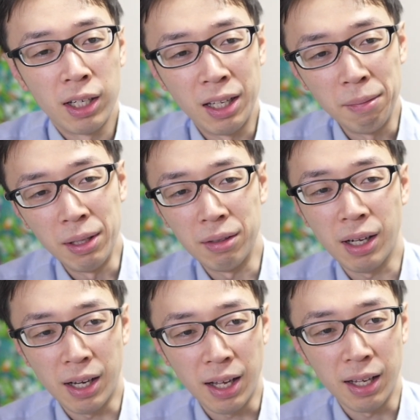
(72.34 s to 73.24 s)
レベル
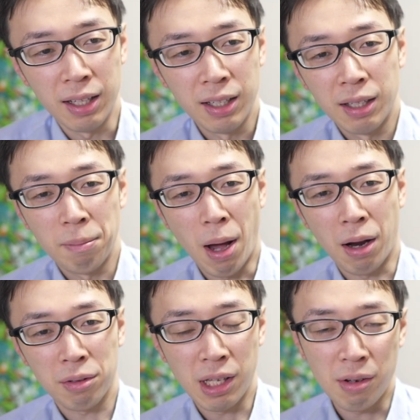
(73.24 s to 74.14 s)
がね、まあ、
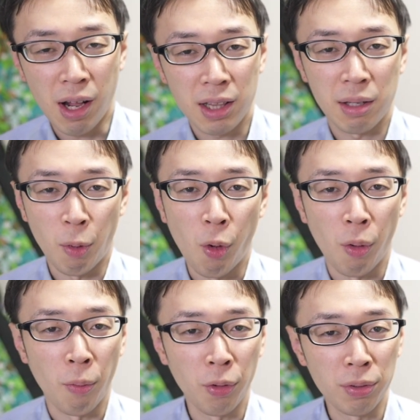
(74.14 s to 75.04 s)
ある程度あって
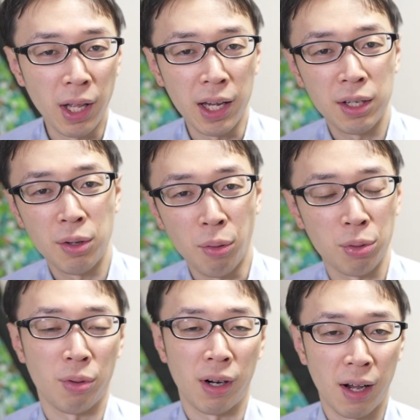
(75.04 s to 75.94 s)
も問題量
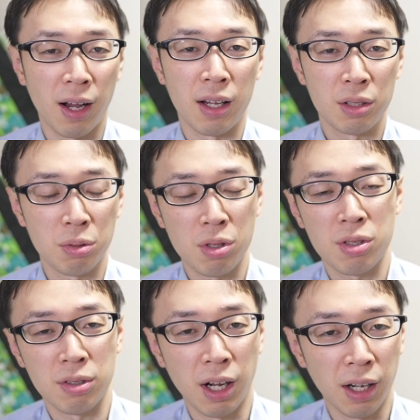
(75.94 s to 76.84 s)
とかがちょっと
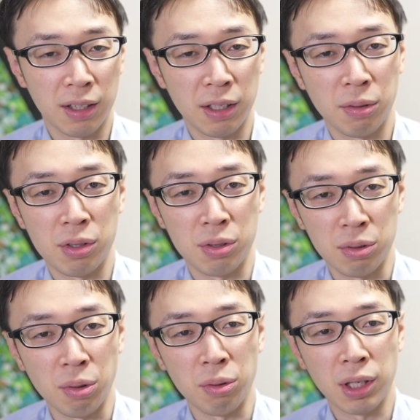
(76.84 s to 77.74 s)
少なかったりとかする
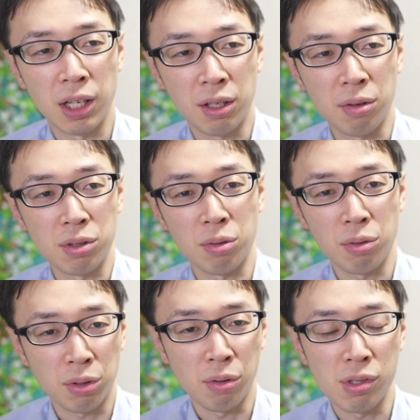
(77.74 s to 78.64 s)
と結局そ
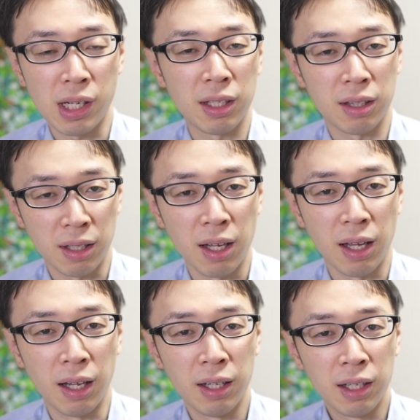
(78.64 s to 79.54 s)
の教材っ
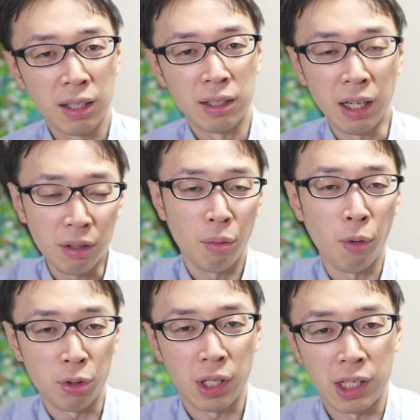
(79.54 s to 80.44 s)
て何を
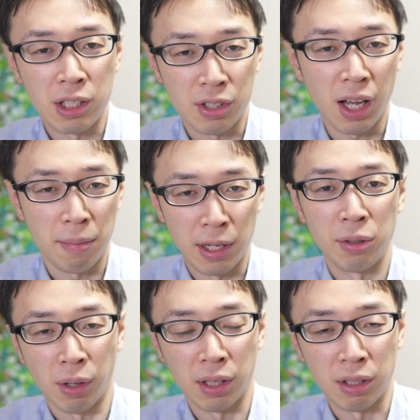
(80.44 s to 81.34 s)
目的に使えばいい
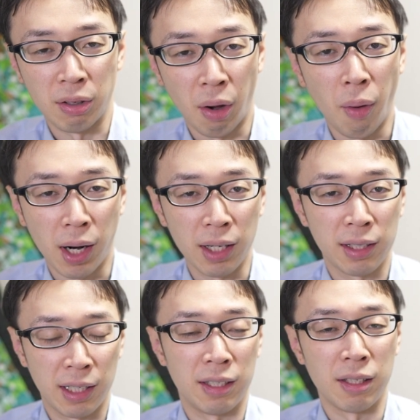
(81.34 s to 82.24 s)
のかっていうのが分か
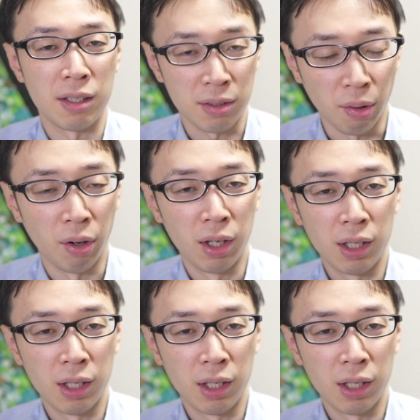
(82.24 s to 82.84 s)
んないんですよ。